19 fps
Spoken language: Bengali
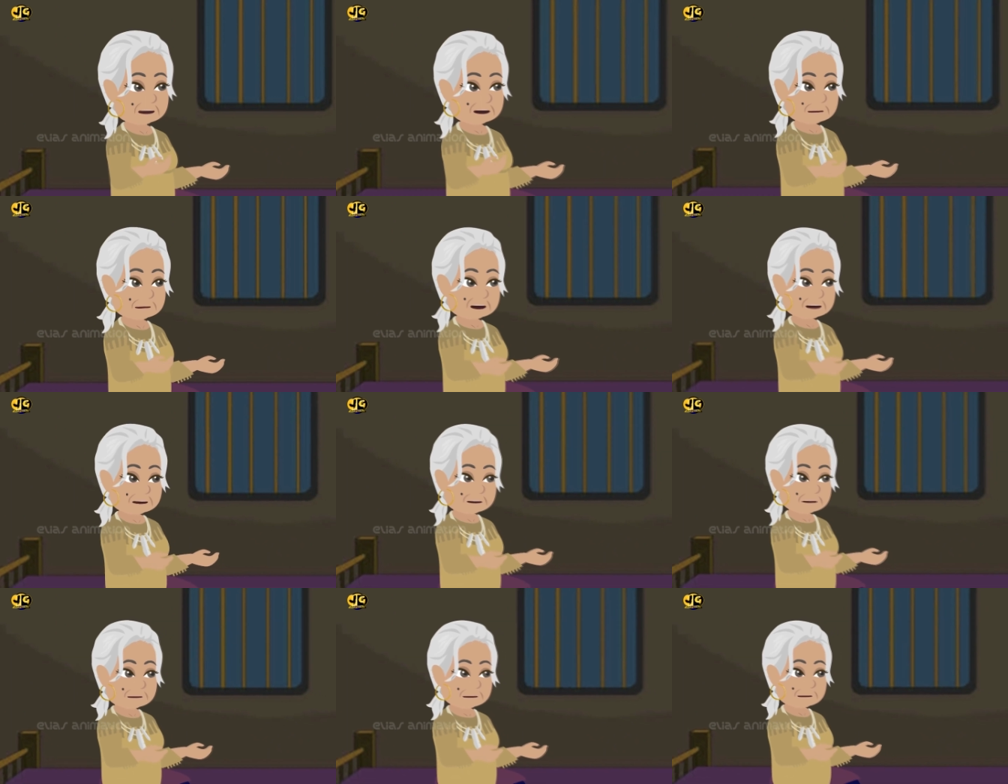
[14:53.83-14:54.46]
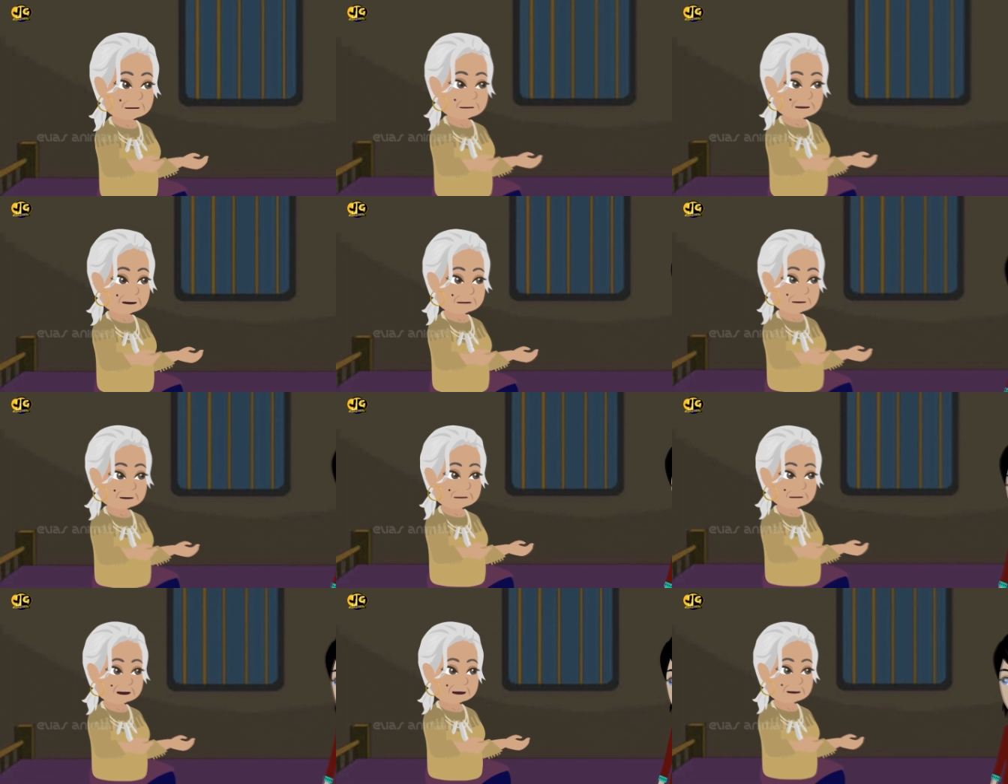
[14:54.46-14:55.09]
তোর বাবাকে
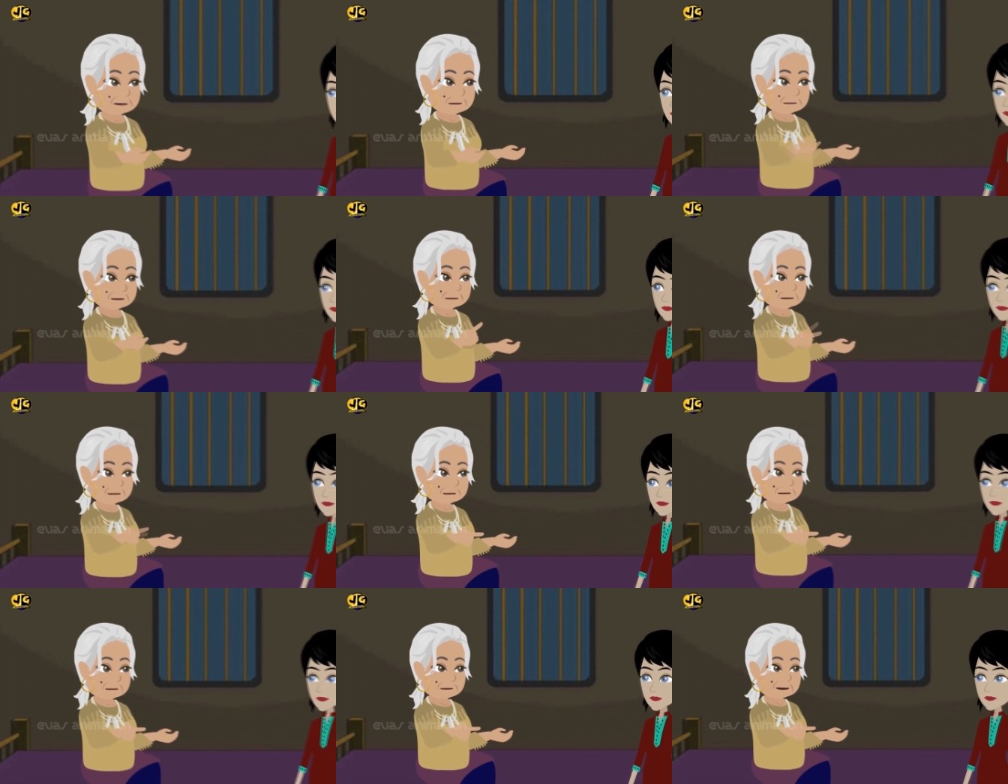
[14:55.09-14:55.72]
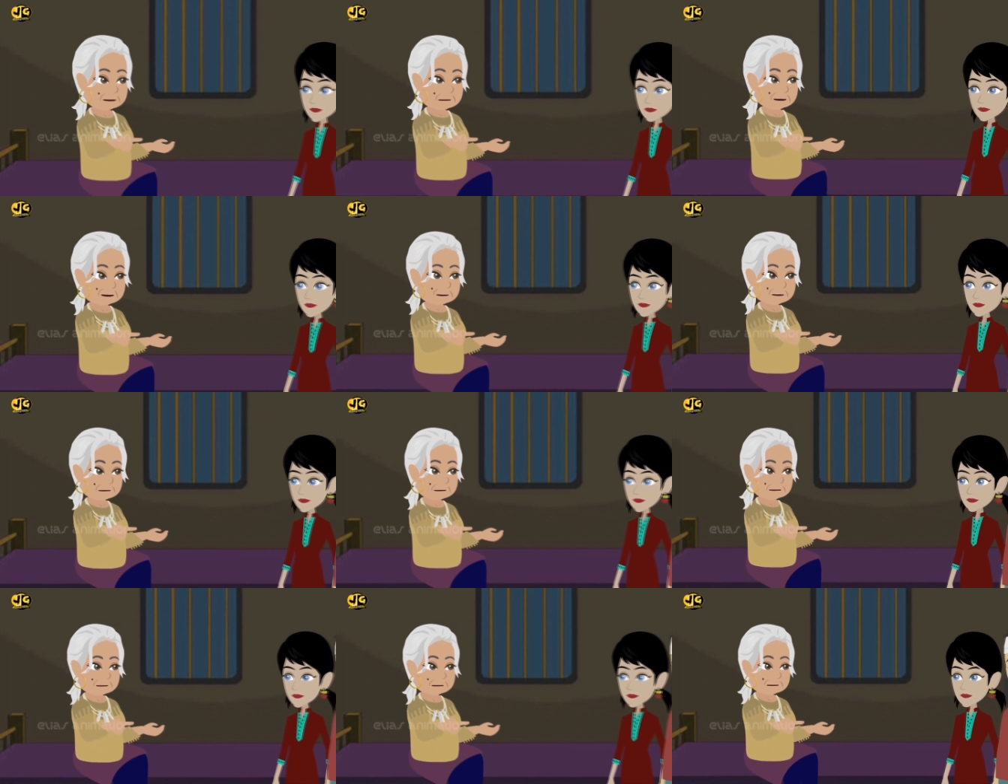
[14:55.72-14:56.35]
জিজ্ঞাসা কর ও কি খাবে
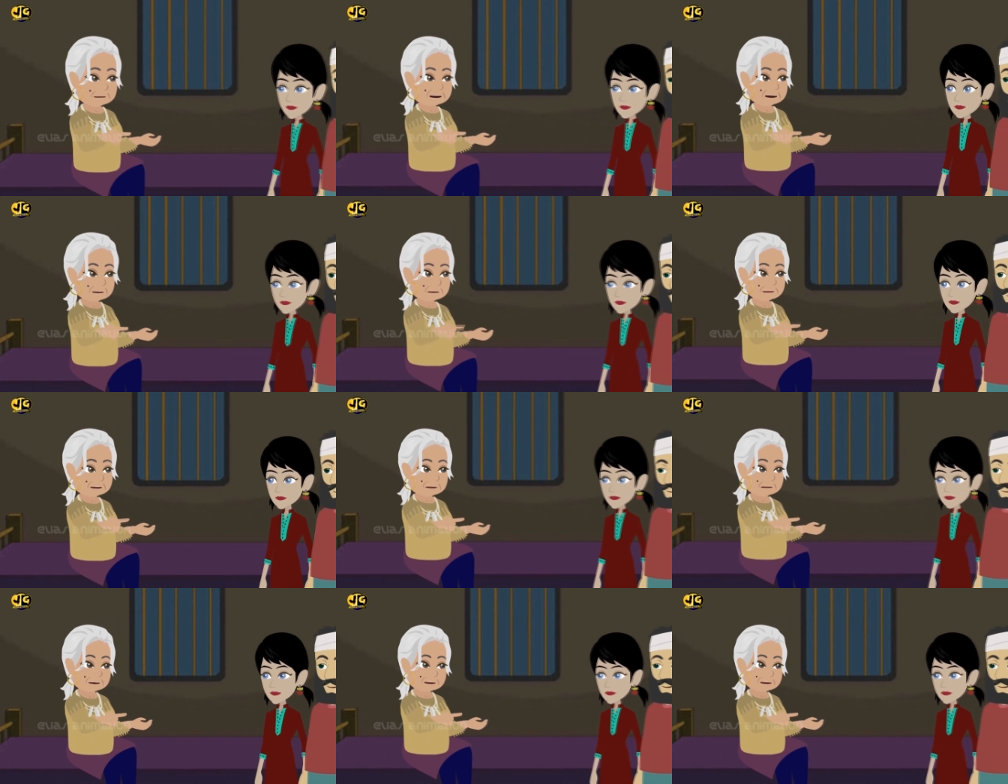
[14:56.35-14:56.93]
আমি তো